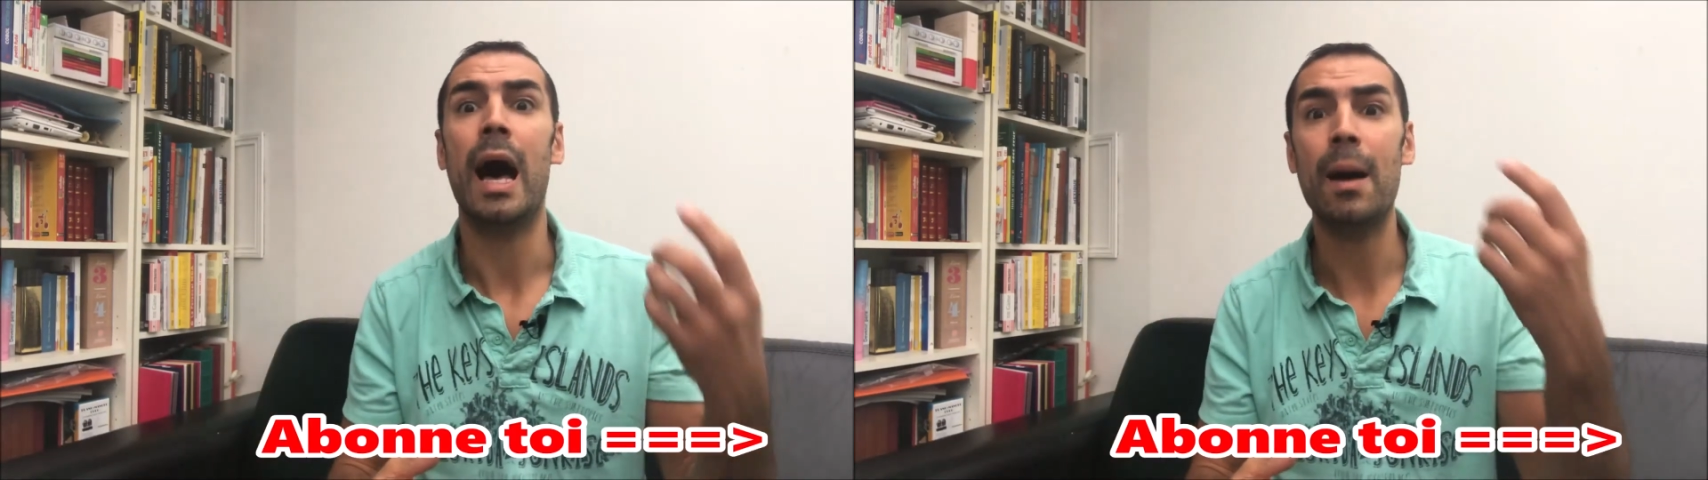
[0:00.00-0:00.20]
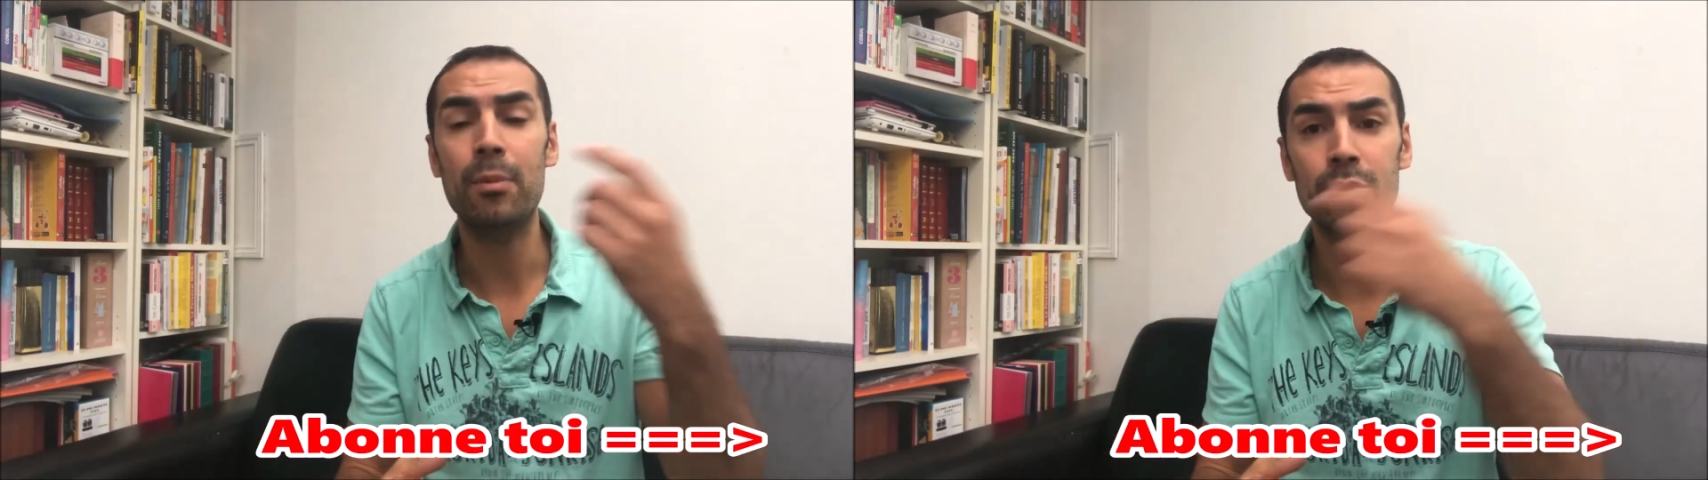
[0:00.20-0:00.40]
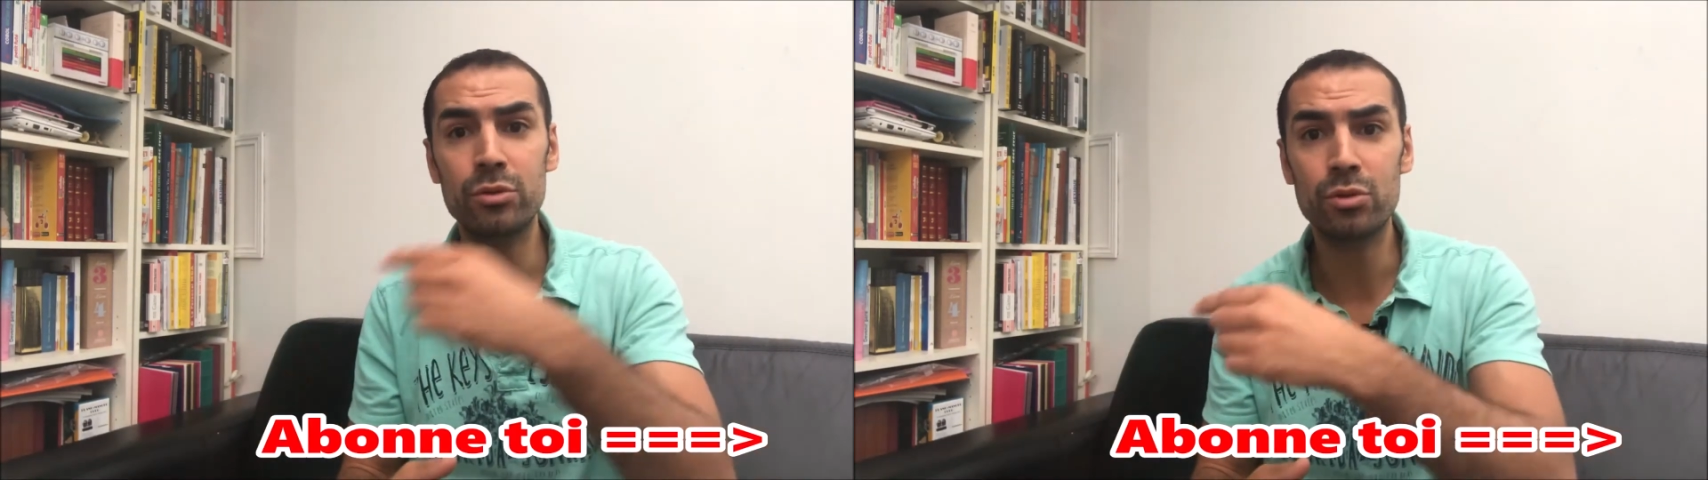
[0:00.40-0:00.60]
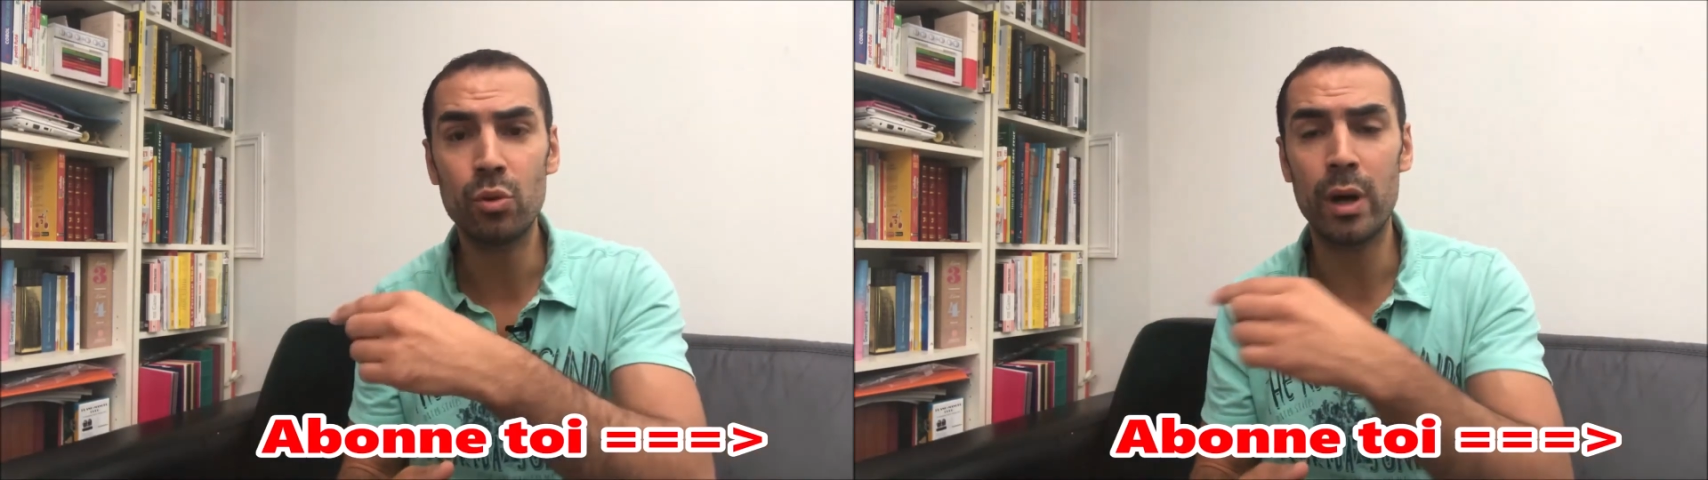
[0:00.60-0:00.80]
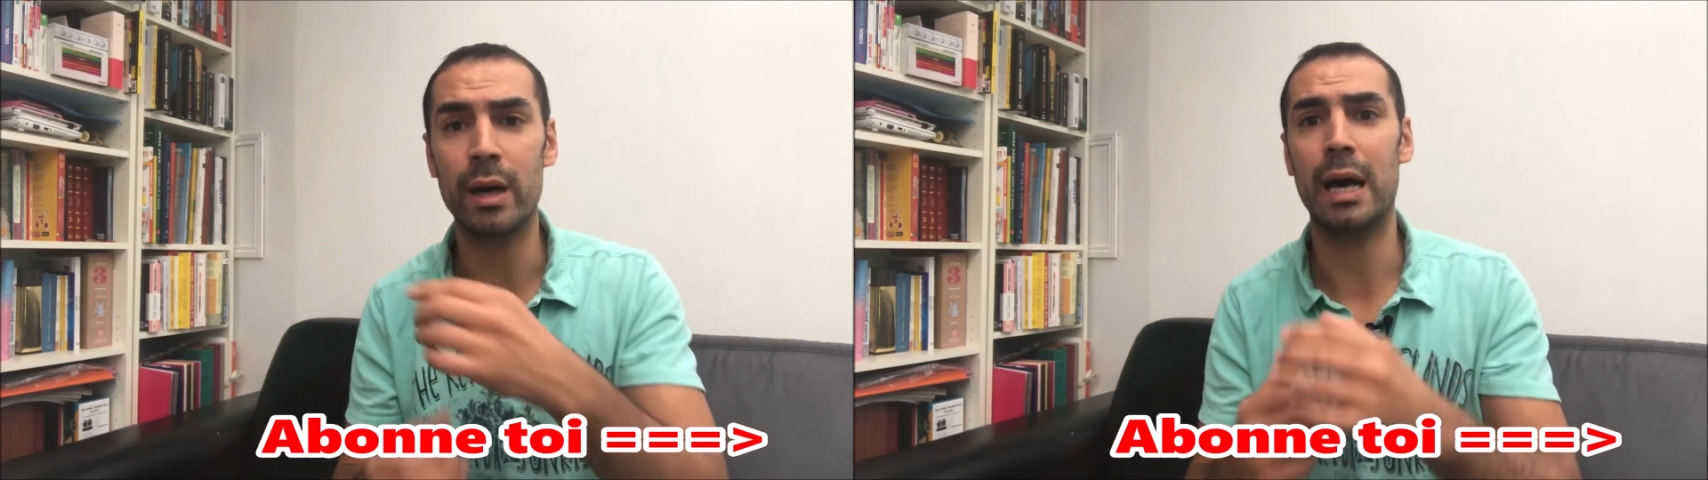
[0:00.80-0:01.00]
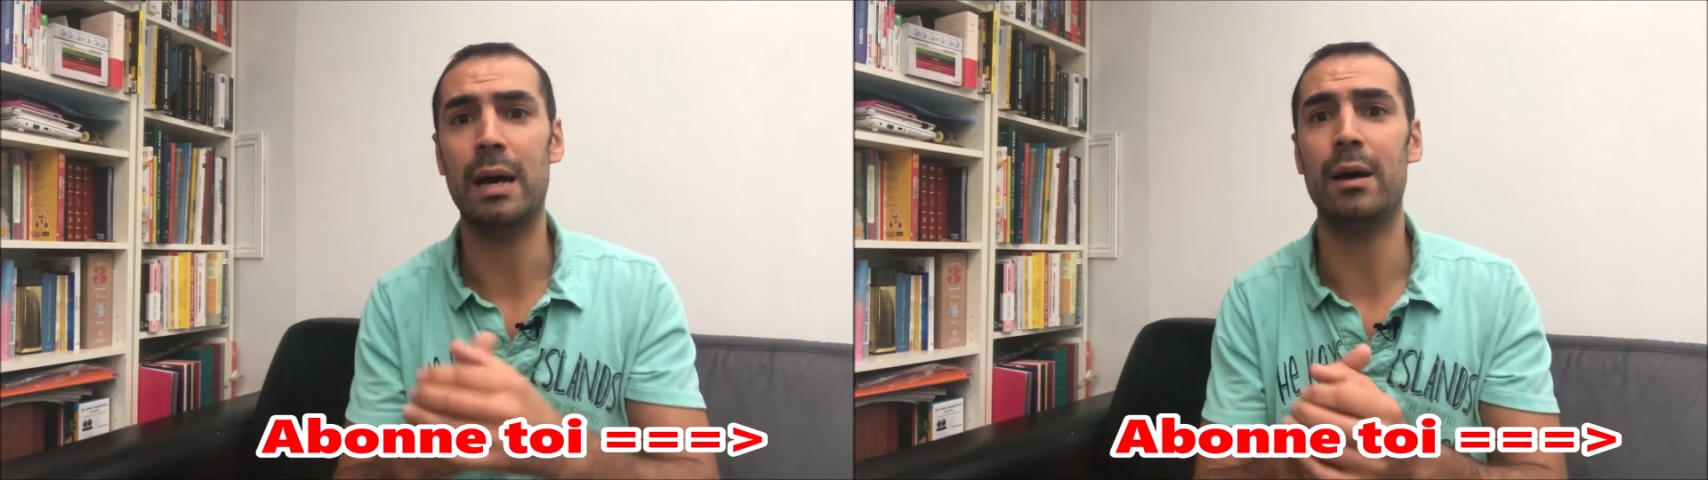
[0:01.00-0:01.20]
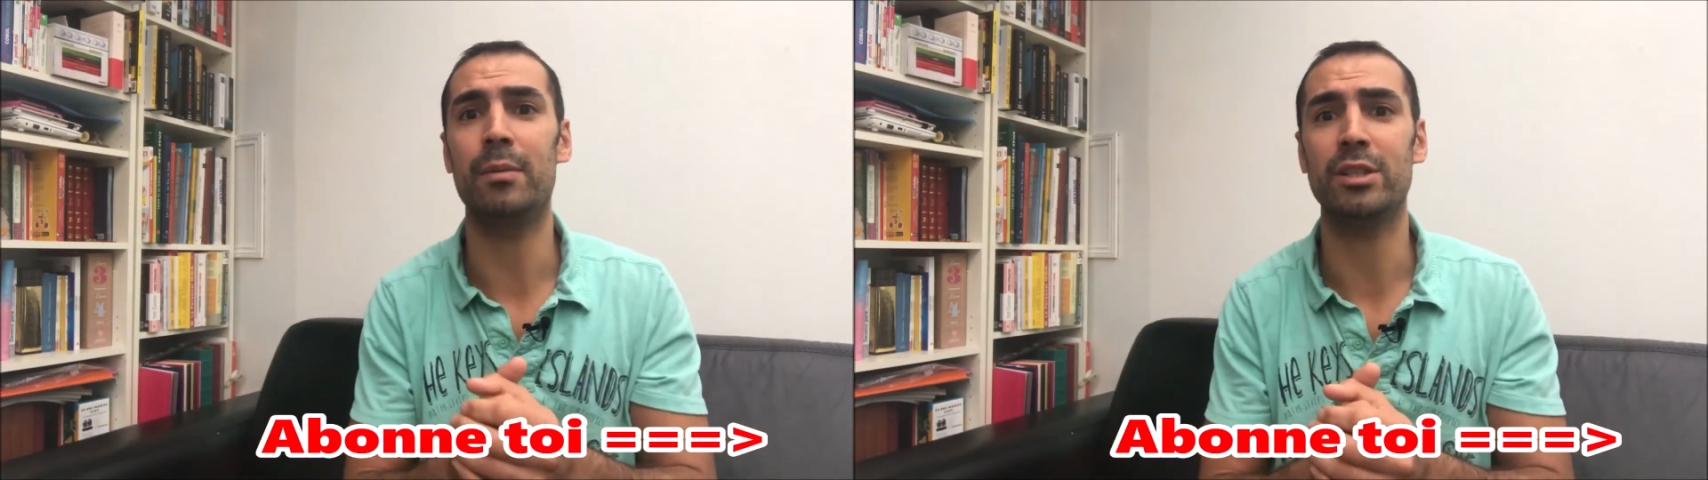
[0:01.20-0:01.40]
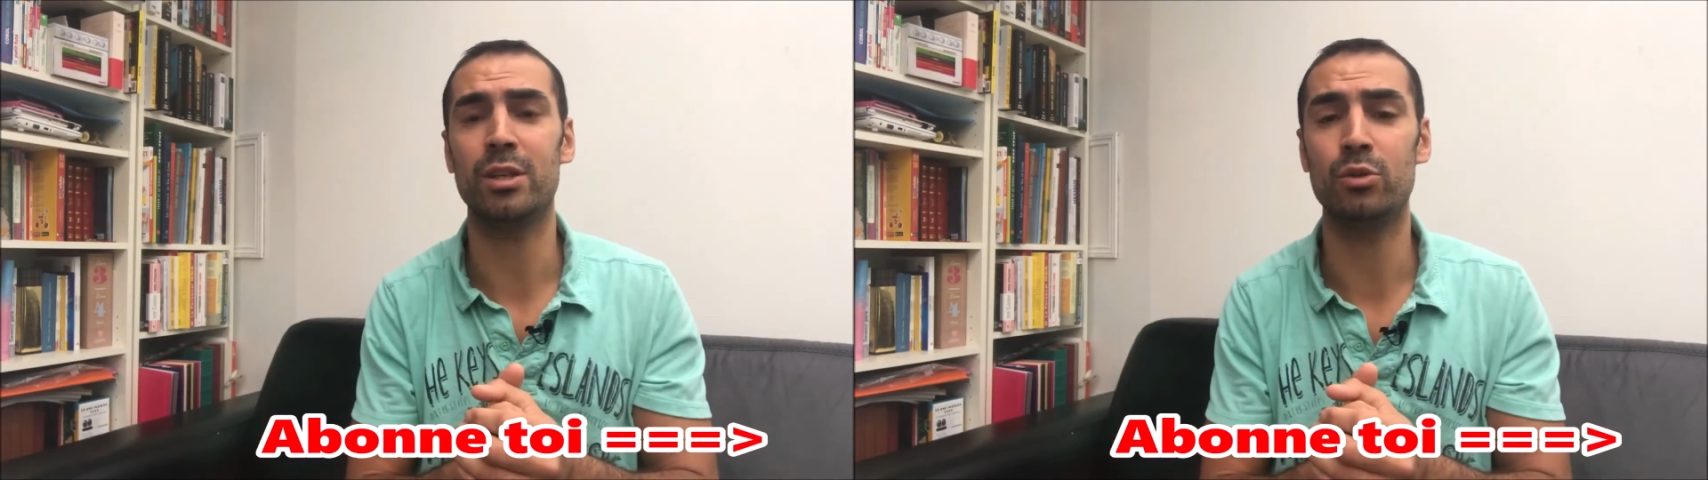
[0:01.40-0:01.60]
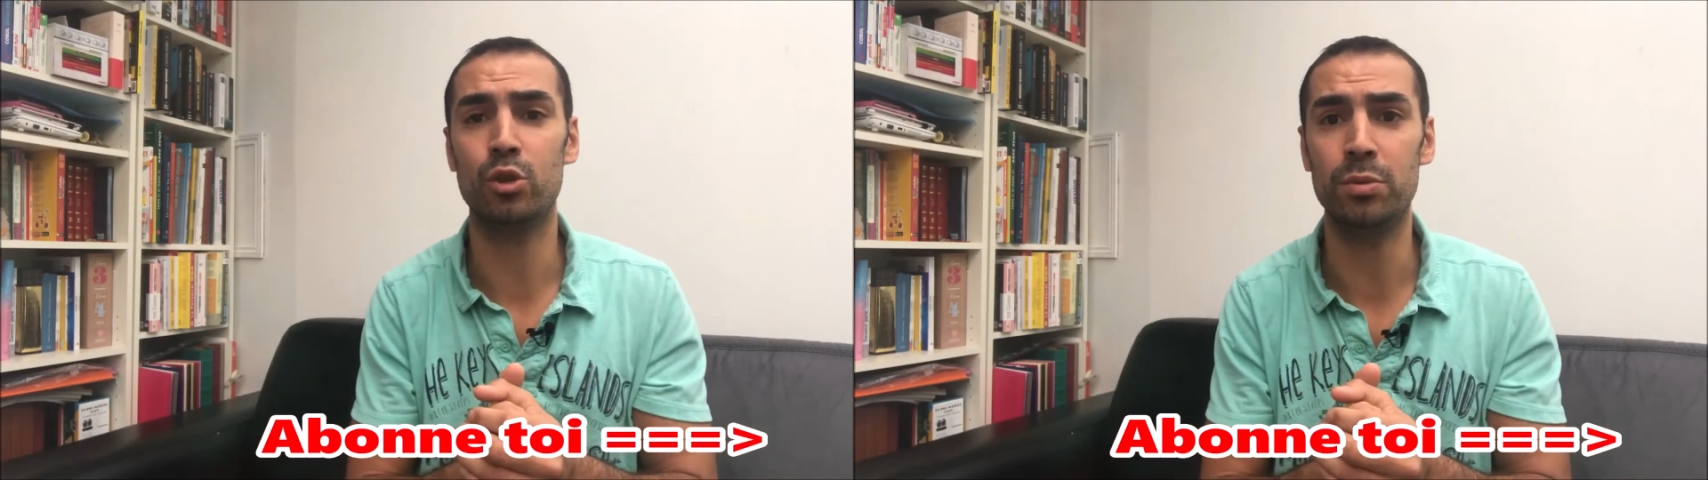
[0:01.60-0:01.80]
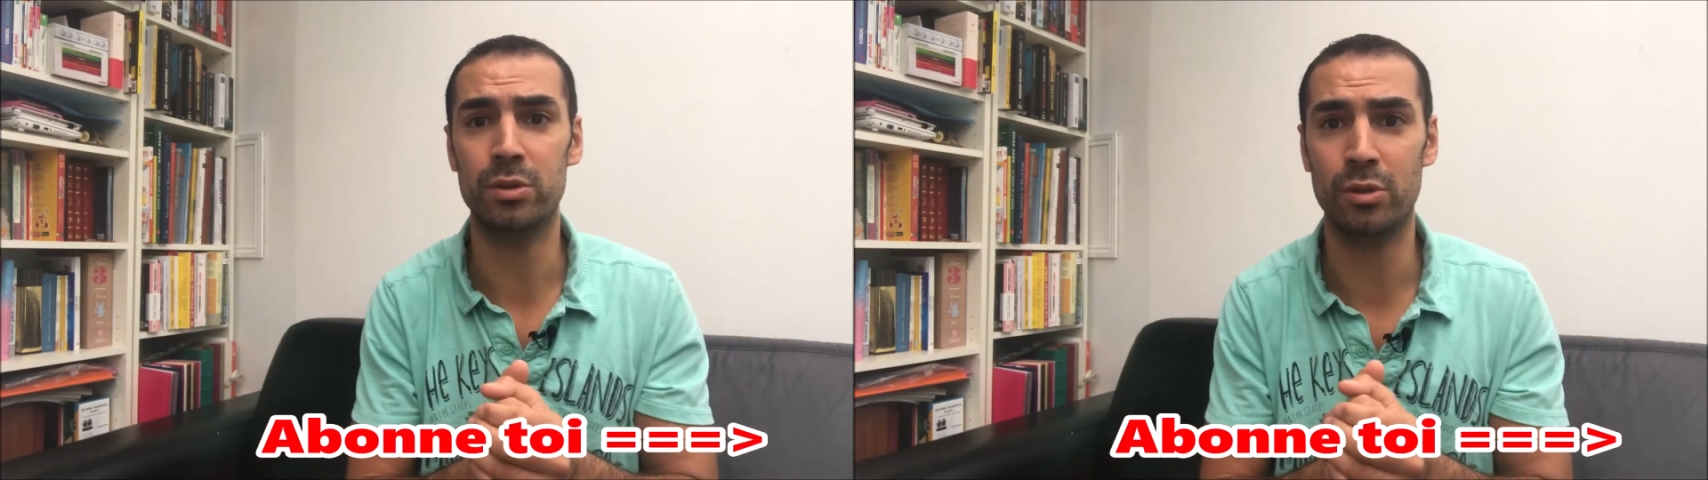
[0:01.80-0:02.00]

Abonne-toi à ma chaîne YouTube si ce